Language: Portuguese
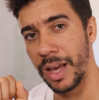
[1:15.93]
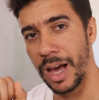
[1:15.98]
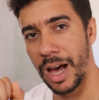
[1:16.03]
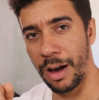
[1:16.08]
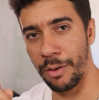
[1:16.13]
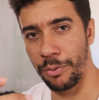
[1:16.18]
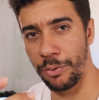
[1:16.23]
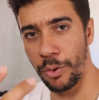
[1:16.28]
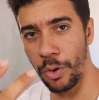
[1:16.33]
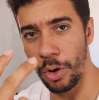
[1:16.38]

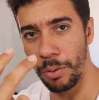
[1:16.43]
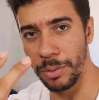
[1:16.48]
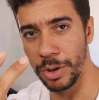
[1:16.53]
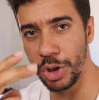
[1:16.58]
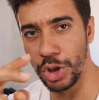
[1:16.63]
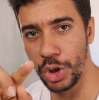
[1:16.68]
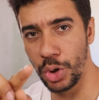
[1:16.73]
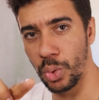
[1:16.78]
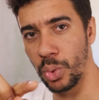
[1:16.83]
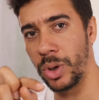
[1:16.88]
a forma
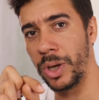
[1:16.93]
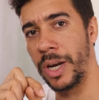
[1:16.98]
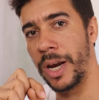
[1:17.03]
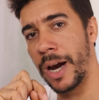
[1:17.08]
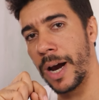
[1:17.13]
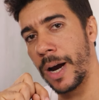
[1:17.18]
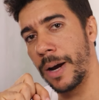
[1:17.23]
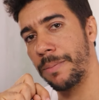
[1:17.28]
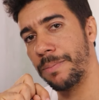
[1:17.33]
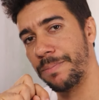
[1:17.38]
de
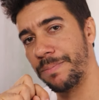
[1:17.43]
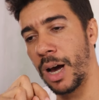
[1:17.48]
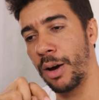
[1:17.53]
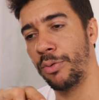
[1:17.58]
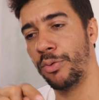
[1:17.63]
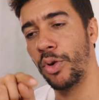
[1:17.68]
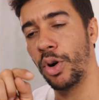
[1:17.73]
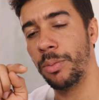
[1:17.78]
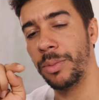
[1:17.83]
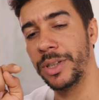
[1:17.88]
olhar, a
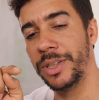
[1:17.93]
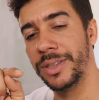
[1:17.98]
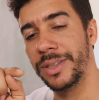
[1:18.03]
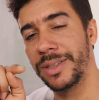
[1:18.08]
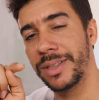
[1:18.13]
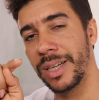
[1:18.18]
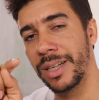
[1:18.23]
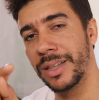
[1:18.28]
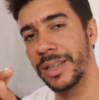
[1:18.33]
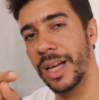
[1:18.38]
forma de
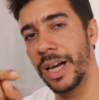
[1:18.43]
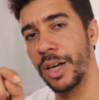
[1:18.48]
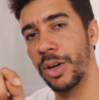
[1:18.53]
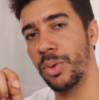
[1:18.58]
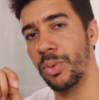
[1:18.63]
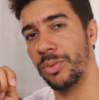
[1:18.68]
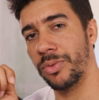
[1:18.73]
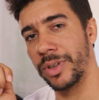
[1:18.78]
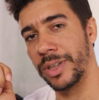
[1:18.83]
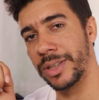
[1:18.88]
sentar e
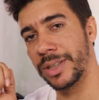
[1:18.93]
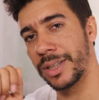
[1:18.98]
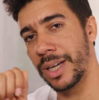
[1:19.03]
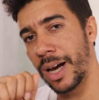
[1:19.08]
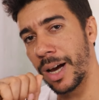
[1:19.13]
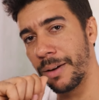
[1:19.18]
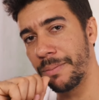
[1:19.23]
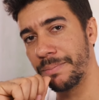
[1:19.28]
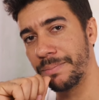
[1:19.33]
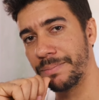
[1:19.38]

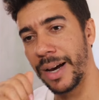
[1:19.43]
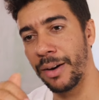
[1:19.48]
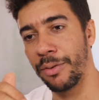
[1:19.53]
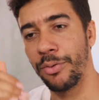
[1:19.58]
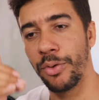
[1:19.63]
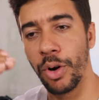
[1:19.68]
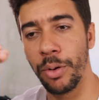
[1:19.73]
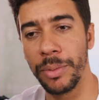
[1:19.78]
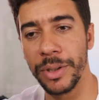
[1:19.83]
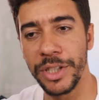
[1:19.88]
conversar, a
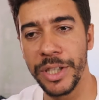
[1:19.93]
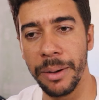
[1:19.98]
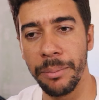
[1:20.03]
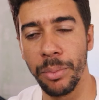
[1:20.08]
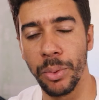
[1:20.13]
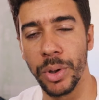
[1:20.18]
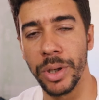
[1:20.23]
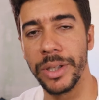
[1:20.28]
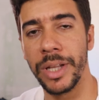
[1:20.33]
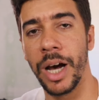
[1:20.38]
forma de
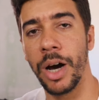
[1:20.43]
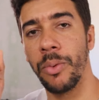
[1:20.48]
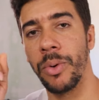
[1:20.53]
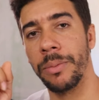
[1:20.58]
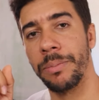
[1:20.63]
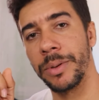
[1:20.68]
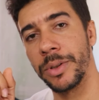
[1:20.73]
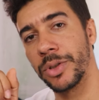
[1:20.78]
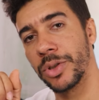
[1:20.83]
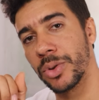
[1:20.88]
abordar
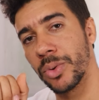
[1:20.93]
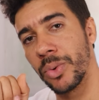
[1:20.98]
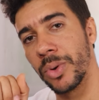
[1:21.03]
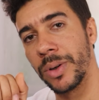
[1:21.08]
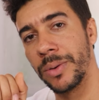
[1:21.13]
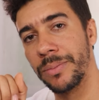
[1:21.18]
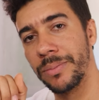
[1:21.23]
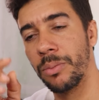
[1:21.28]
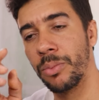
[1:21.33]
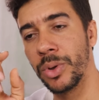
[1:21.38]
uma
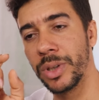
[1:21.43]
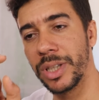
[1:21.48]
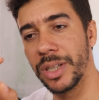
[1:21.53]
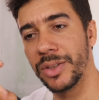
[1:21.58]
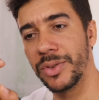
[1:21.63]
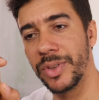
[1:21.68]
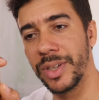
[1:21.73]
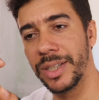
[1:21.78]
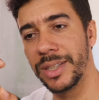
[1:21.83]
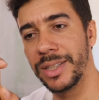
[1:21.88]
pessoa.
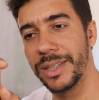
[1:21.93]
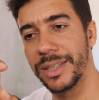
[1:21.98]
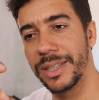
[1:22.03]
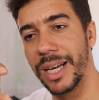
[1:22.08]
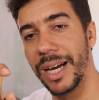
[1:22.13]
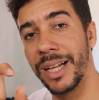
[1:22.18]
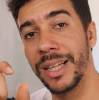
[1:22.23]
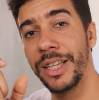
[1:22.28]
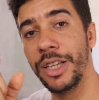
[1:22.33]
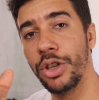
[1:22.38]
Muitas
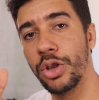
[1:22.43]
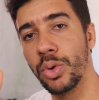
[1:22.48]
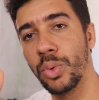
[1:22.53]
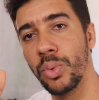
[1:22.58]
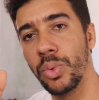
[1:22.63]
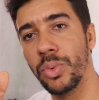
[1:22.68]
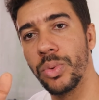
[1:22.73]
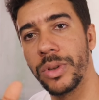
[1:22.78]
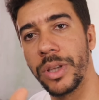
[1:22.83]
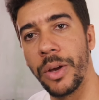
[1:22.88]
vezes ali
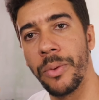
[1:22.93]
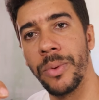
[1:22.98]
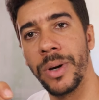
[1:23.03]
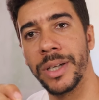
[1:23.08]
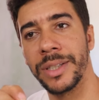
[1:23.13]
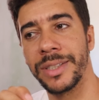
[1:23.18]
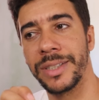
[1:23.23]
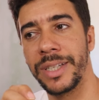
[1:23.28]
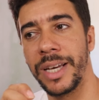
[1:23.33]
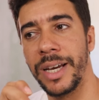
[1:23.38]
tudo tem
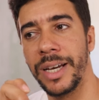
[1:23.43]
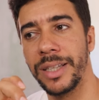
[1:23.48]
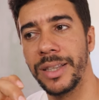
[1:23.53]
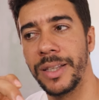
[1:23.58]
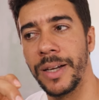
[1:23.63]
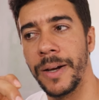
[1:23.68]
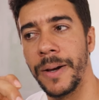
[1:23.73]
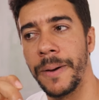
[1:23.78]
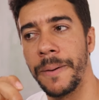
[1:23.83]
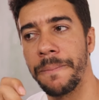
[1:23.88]
uma
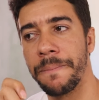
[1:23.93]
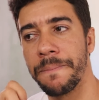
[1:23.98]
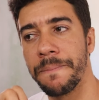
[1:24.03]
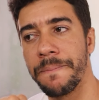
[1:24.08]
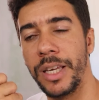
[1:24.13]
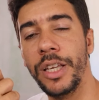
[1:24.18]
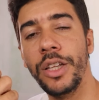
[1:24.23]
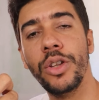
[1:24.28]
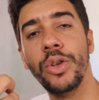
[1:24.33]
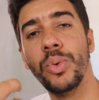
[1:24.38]
certa
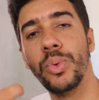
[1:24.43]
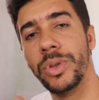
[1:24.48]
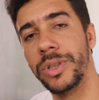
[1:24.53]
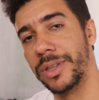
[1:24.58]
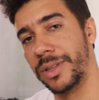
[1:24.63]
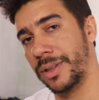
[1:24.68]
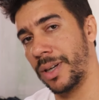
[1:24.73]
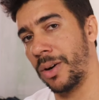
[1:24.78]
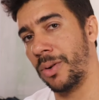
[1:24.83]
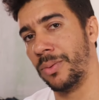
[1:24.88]

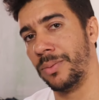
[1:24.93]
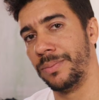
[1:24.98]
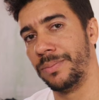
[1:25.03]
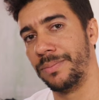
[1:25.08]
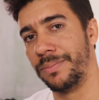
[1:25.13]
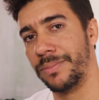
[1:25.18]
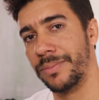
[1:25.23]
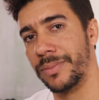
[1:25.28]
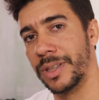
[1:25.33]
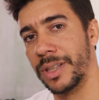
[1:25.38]
indução,
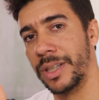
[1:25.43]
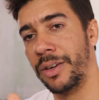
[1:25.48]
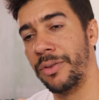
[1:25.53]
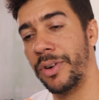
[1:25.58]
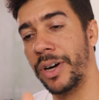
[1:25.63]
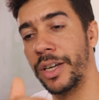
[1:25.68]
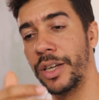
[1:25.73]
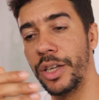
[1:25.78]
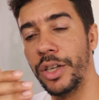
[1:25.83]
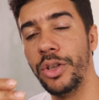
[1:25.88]
que
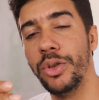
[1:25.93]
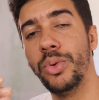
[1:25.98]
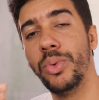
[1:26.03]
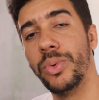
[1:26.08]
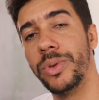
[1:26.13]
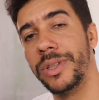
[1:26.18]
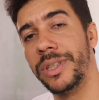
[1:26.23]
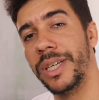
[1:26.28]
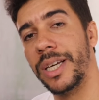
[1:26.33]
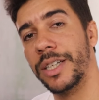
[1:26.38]
vai
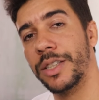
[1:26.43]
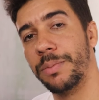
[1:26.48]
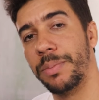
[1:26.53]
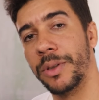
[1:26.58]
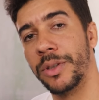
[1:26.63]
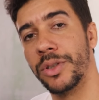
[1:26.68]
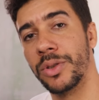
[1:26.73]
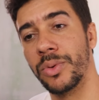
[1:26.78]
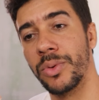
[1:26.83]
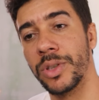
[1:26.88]
induzir as
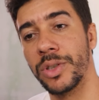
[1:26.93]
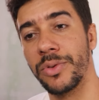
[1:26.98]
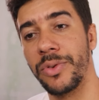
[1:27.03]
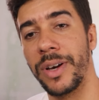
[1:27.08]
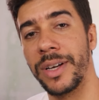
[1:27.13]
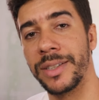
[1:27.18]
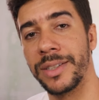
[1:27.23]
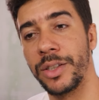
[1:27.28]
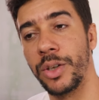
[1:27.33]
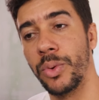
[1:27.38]
pessoas a
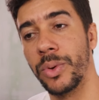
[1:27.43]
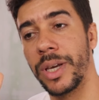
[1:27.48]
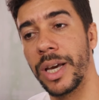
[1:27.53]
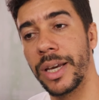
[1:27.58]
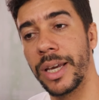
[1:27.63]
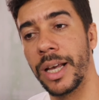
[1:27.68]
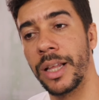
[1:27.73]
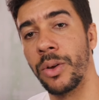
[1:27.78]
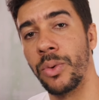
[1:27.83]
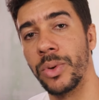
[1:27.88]
fazer o que
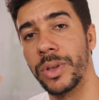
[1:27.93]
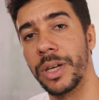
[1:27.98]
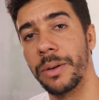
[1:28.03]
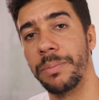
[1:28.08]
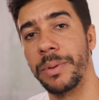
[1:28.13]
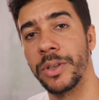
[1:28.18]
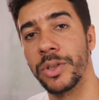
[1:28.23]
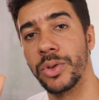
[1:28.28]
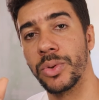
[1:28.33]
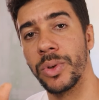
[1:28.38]
aquela outra
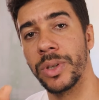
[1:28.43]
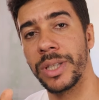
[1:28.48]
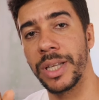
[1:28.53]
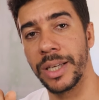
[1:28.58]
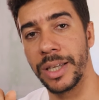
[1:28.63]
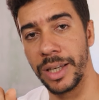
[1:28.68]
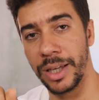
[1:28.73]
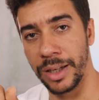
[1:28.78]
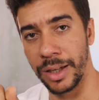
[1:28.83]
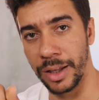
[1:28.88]
pessoa
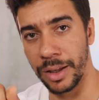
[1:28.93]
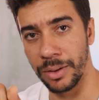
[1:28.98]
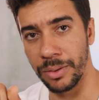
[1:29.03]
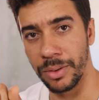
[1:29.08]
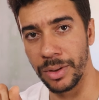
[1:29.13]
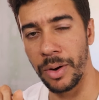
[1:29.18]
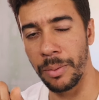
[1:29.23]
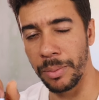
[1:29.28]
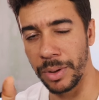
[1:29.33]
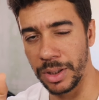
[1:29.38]
está querendo.
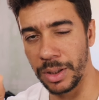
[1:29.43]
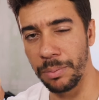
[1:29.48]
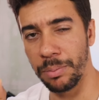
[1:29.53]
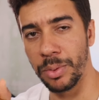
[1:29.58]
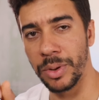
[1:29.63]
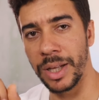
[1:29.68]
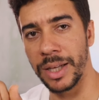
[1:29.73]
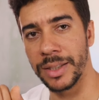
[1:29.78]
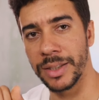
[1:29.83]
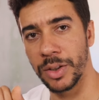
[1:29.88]
Uma
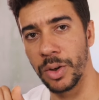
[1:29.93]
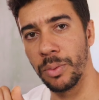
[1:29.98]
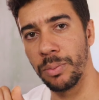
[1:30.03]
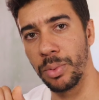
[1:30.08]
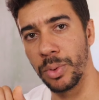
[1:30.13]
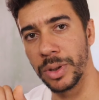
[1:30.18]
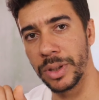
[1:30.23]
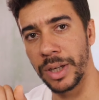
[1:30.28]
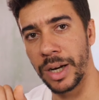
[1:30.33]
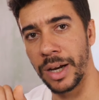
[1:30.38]
manipulação
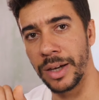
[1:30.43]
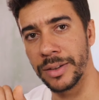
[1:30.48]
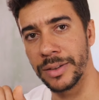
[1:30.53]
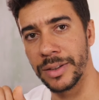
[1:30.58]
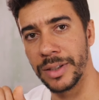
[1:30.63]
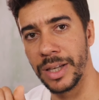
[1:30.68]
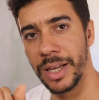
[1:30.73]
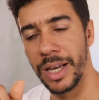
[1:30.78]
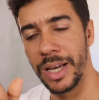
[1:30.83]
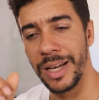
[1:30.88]
por
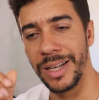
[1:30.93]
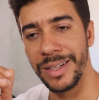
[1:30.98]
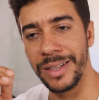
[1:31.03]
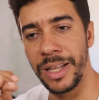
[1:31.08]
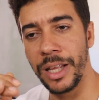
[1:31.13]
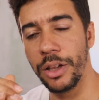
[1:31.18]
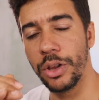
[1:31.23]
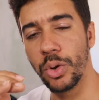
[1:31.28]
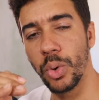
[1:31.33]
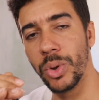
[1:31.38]
trás.
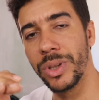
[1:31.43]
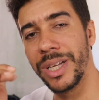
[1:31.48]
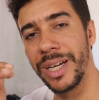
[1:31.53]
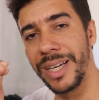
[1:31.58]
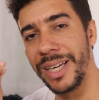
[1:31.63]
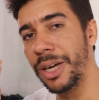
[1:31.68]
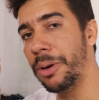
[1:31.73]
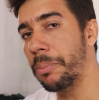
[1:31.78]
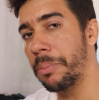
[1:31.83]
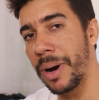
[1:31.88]
Nem
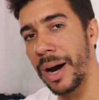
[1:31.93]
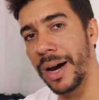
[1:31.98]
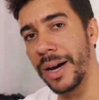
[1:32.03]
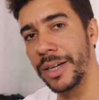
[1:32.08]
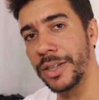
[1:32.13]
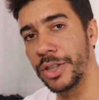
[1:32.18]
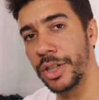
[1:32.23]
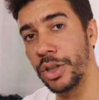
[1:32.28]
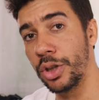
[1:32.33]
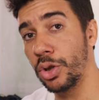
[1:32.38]
toda
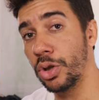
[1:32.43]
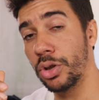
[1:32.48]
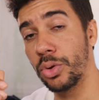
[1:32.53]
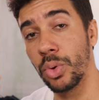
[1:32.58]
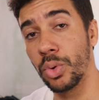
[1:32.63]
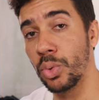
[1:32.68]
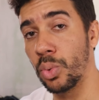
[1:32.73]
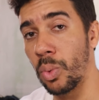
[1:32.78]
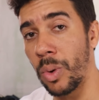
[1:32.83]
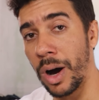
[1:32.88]
imagem, nem
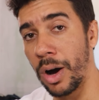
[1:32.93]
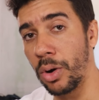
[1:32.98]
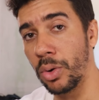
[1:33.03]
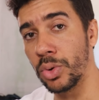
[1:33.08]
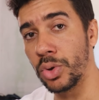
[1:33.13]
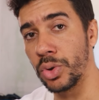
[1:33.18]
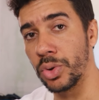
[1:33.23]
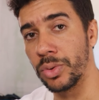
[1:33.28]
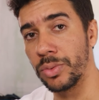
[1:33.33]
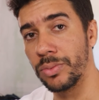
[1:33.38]
todo
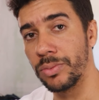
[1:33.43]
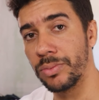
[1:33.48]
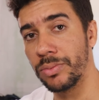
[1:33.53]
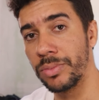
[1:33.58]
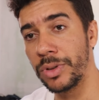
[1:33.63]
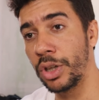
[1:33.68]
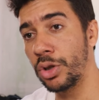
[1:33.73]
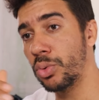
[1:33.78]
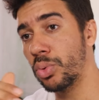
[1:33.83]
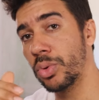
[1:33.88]
áudio,
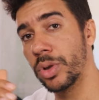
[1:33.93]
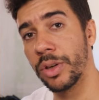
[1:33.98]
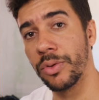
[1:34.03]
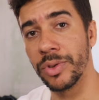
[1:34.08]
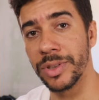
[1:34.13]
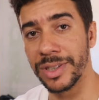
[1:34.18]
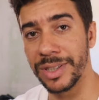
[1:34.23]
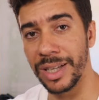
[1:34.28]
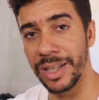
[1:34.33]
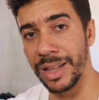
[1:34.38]
nem tudo que
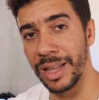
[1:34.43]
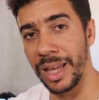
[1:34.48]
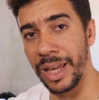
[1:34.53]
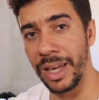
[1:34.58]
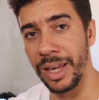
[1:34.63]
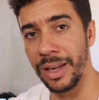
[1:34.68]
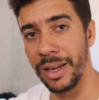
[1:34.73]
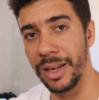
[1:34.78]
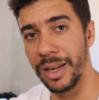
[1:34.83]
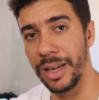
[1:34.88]
você
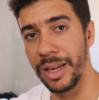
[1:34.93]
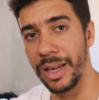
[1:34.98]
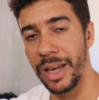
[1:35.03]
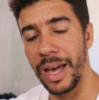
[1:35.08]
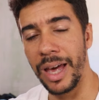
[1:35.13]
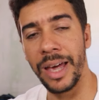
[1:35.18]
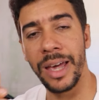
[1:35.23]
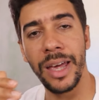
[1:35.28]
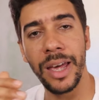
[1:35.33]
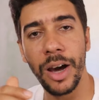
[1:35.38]
lê
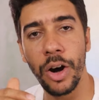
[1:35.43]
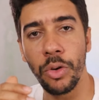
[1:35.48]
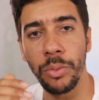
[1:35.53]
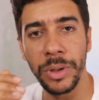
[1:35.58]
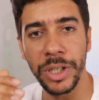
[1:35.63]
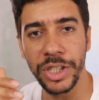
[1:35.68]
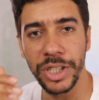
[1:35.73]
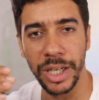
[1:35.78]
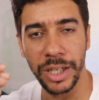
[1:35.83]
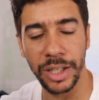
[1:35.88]
é
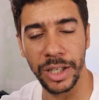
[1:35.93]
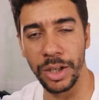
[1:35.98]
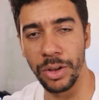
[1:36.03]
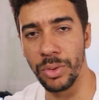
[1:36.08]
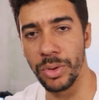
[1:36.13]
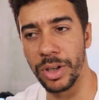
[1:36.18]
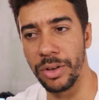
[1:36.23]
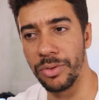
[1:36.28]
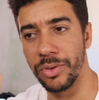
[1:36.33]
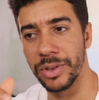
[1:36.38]
realmente
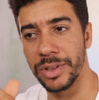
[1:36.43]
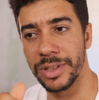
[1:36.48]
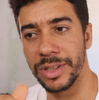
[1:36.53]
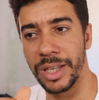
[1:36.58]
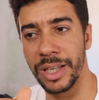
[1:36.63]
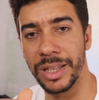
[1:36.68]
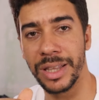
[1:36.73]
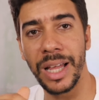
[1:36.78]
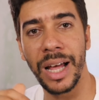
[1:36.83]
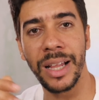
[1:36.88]
aquilo que
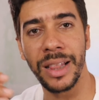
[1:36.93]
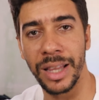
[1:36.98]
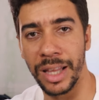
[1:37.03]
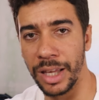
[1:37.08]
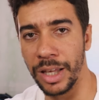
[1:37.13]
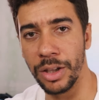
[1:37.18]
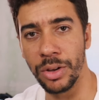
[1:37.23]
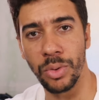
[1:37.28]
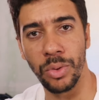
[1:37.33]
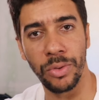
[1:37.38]
você está
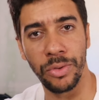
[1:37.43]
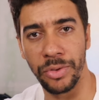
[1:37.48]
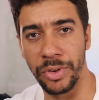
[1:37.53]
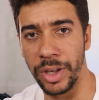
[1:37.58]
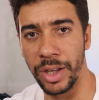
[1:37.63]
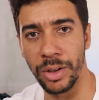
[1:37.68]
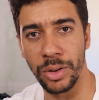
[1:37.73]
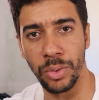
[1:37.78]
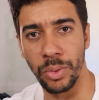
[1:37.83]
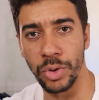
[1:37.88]
lendo, ou
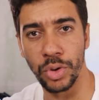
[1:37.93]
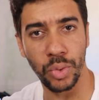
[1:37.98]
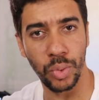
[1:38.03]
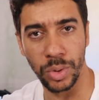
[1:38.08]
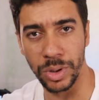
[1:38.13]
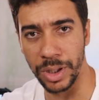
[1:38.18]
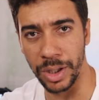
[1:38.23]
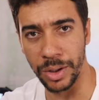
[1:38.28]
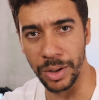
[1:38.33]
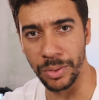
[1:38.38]
vendo ou
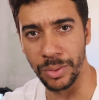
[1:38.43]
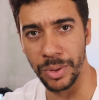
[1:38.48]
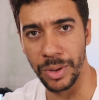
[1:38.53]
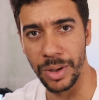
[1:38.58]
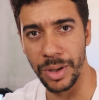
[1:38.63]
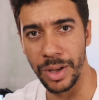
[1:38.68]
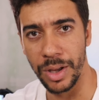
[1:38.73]
escutando.